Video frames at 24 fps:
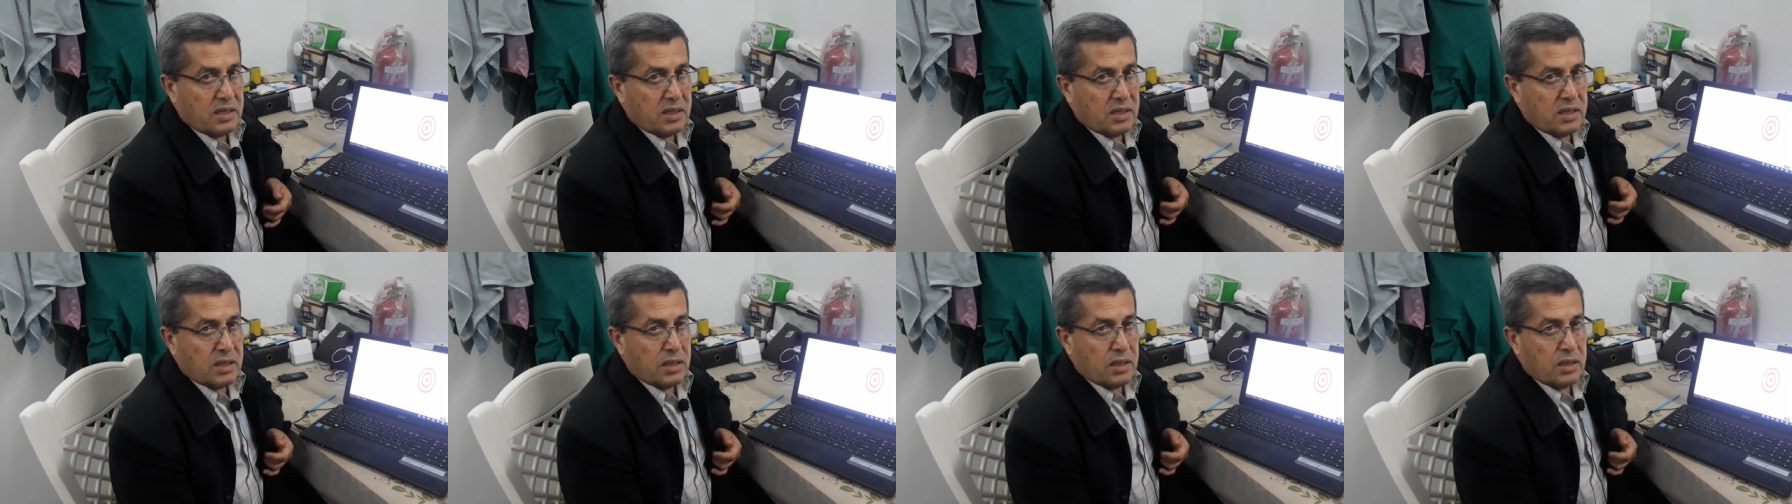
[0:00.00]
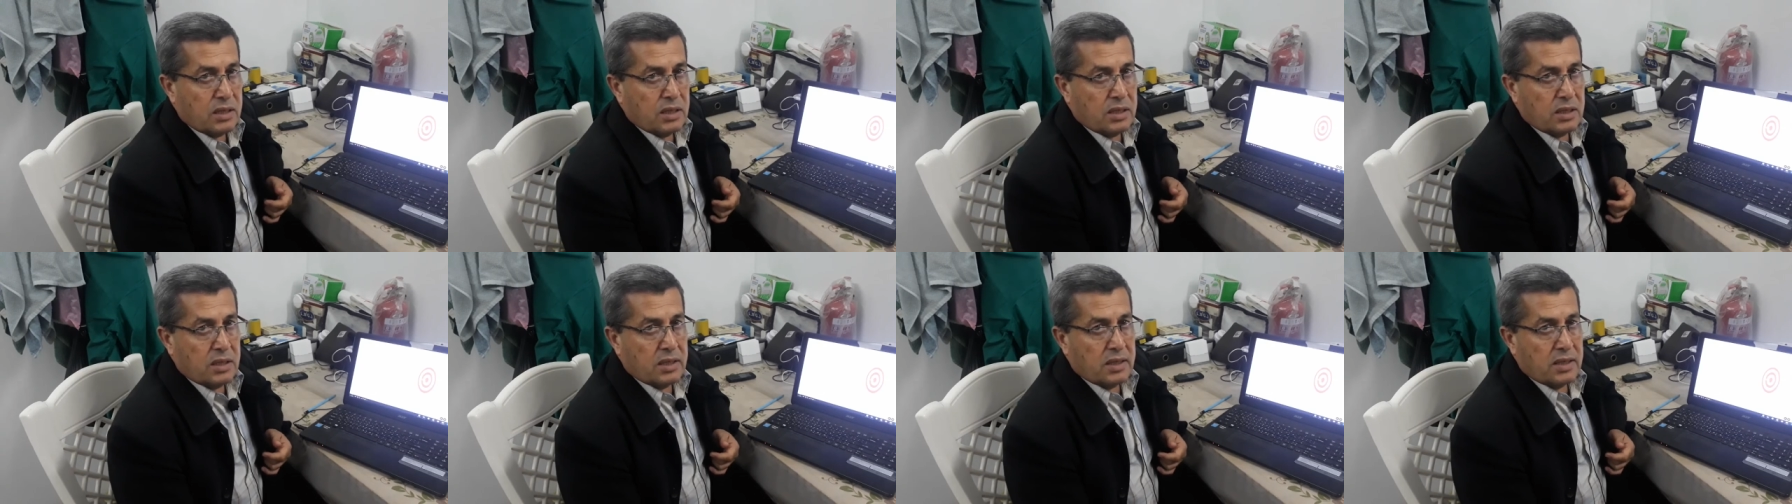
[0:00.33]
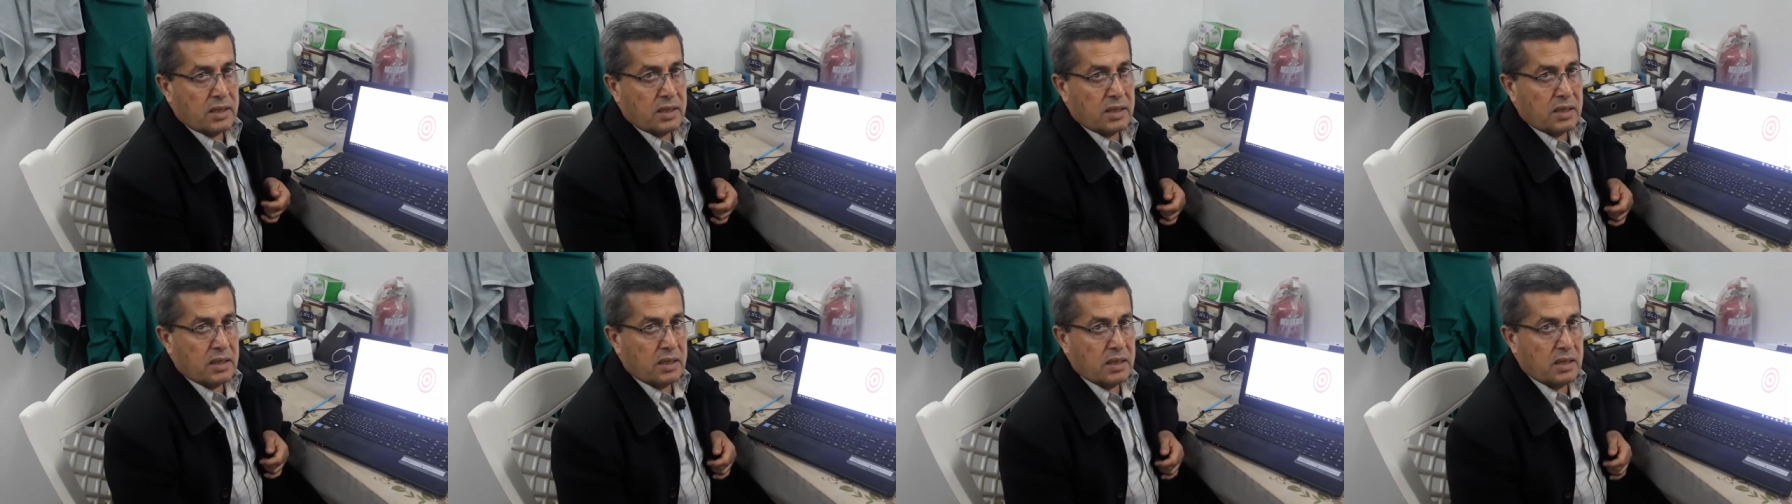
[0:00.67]
آه،
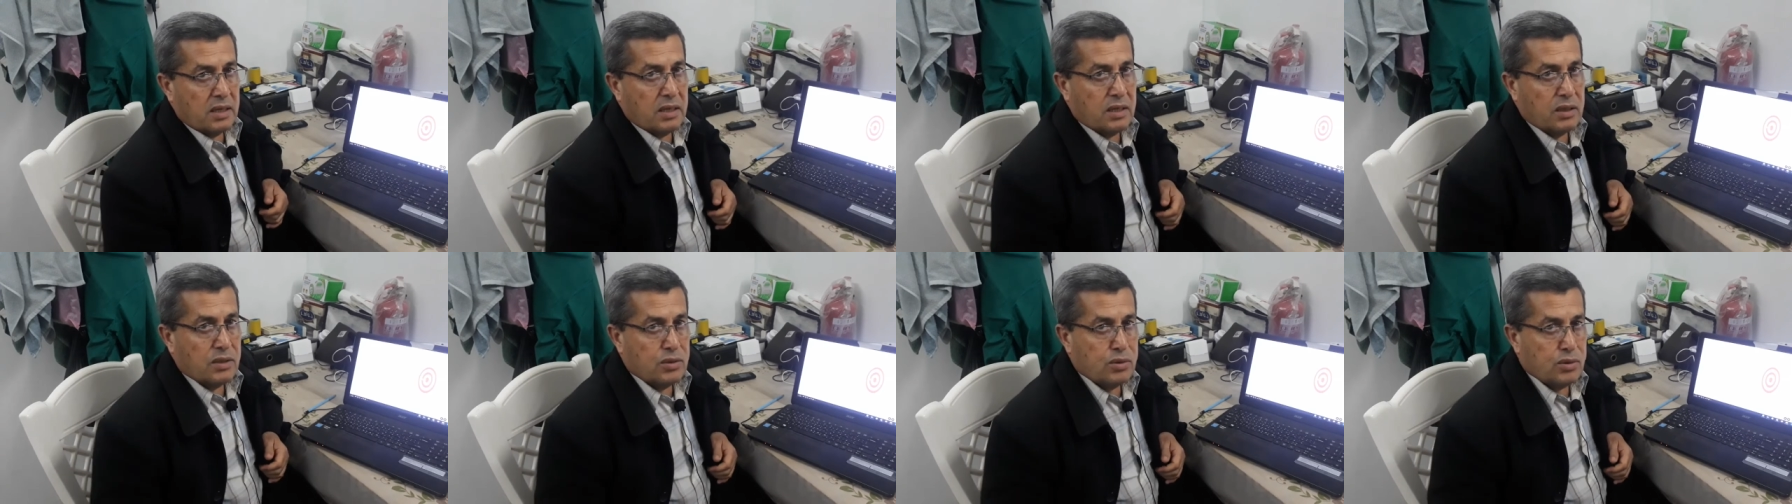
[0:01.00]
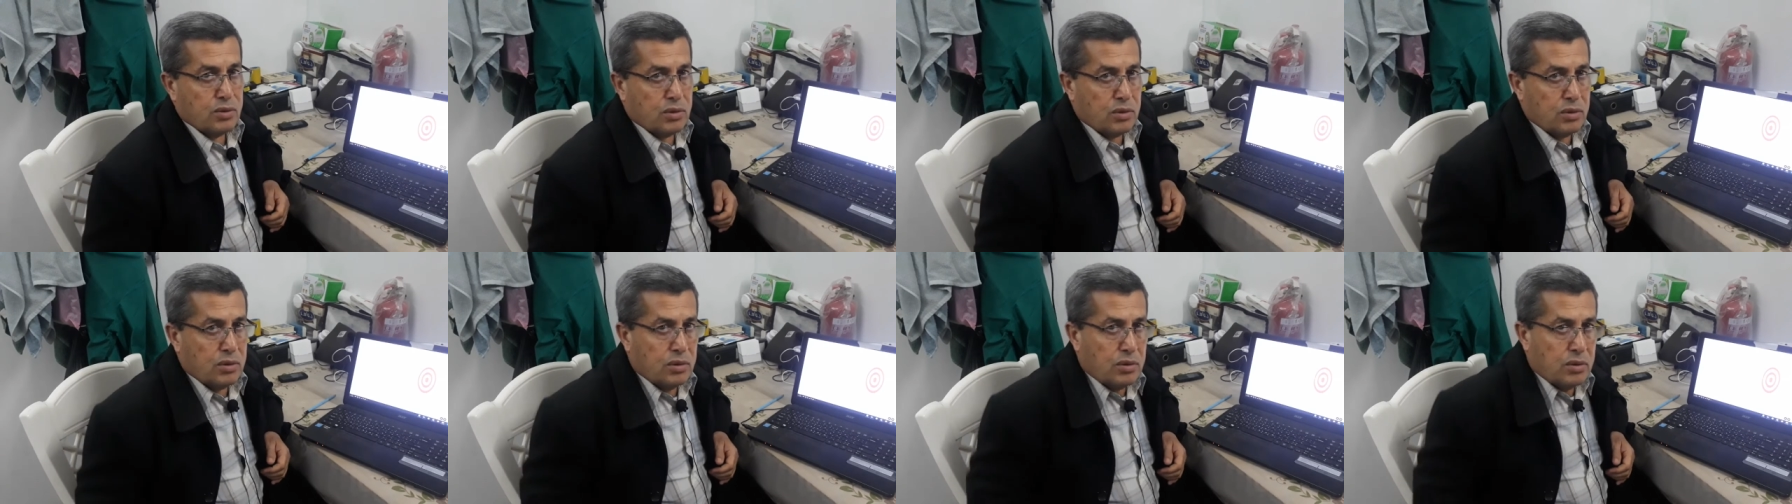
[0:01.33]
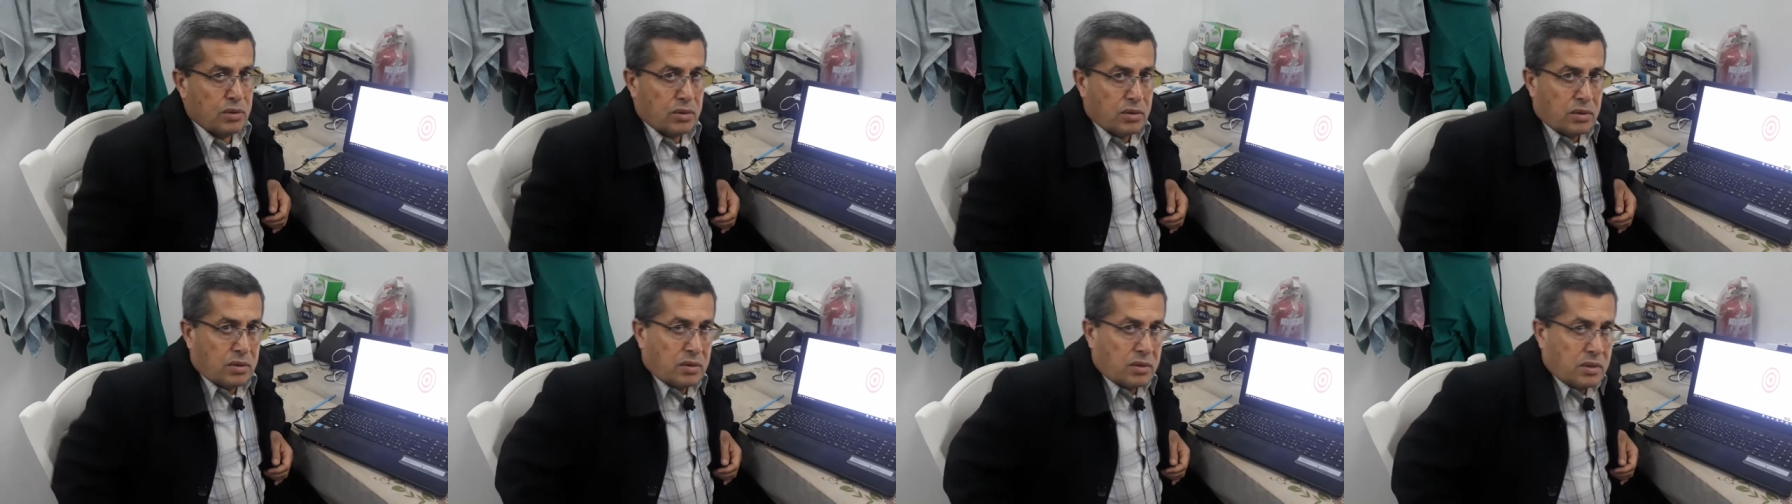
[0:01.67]

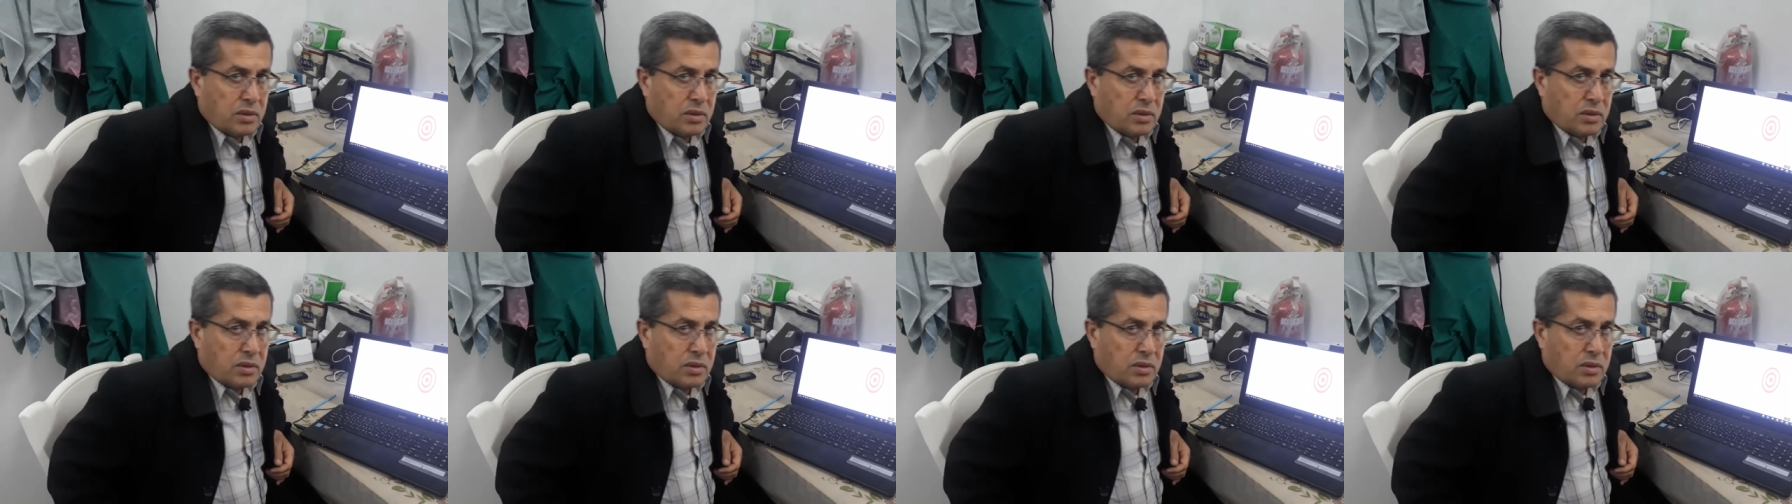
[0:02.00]
الدور